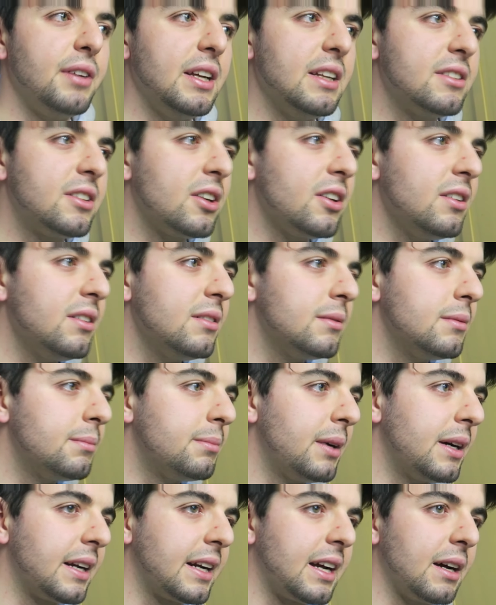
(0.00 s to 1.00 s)
filtro
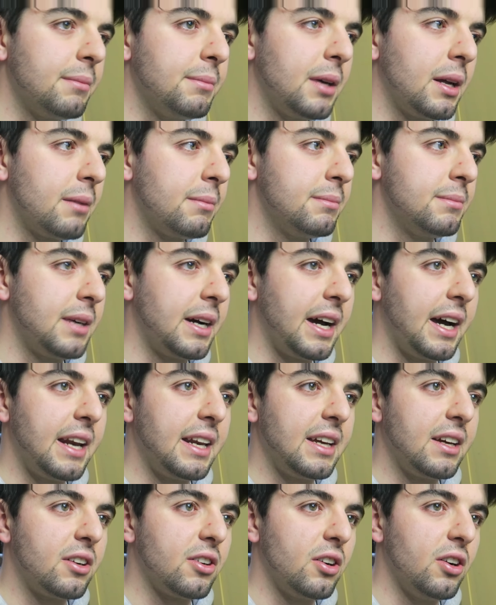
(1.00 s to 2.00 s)
per cambiare
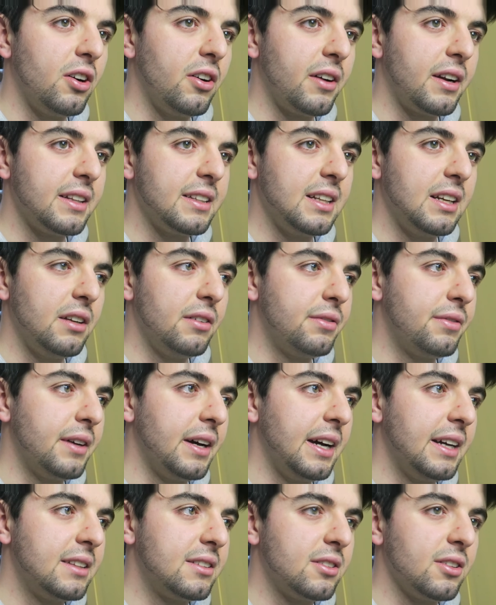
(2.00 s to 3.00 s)
magari il colore
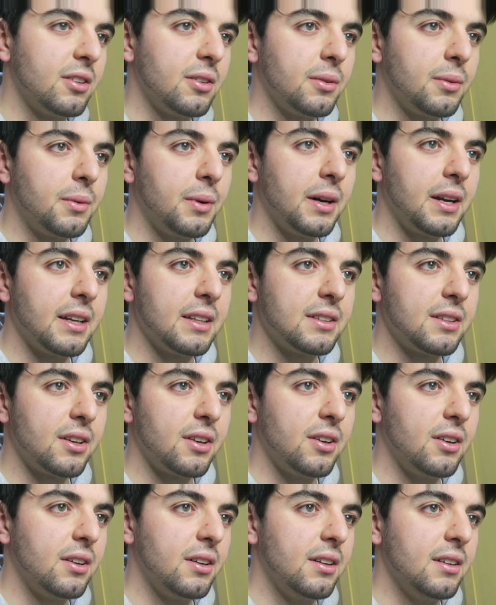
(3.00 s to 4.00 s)
dell'effetto quel
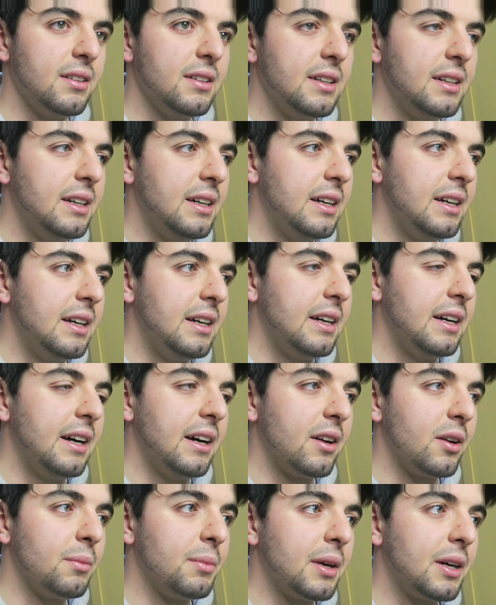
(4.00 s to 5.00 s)
retro
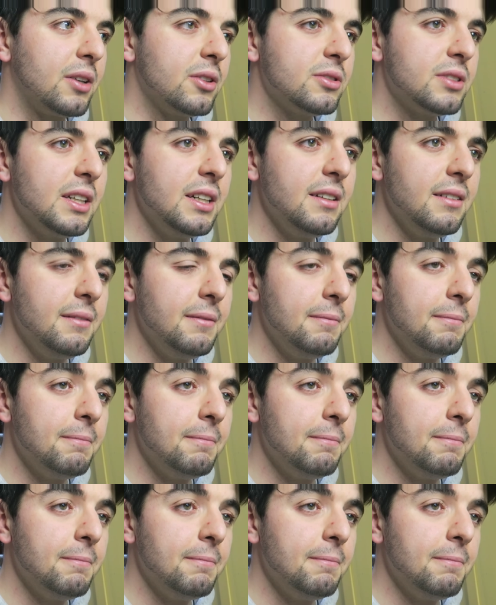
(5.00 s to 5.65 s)
e robe così